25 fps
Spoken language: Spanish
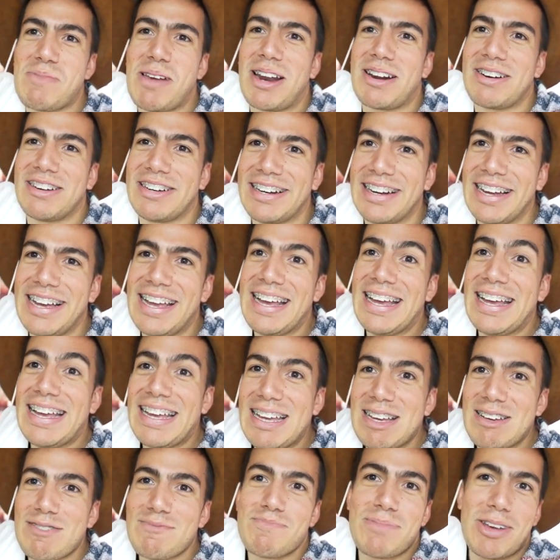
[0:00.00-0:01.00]
pero,
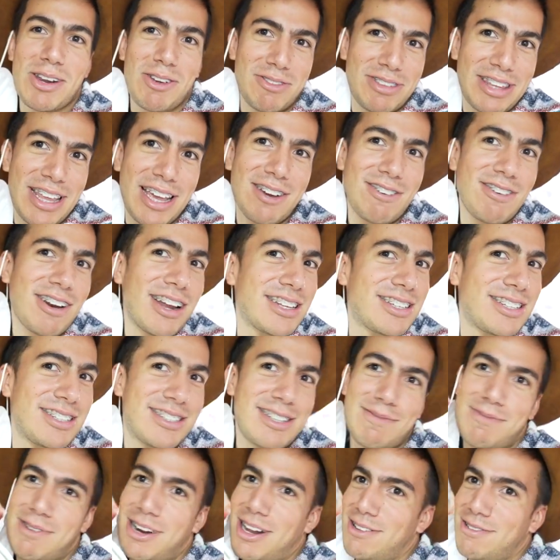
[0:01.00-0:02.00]
pero té con leche
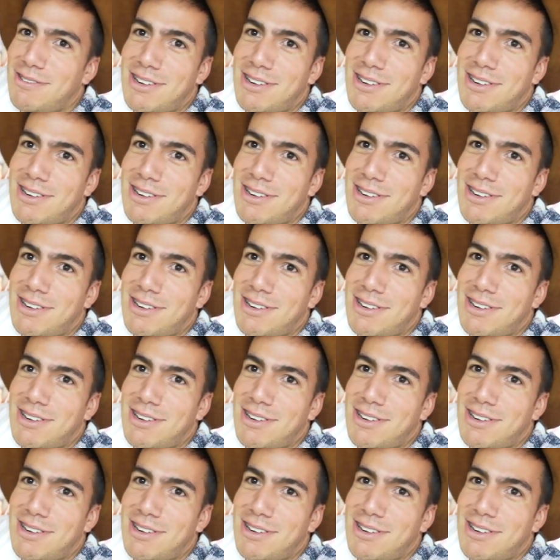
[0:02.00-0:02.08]
sabor a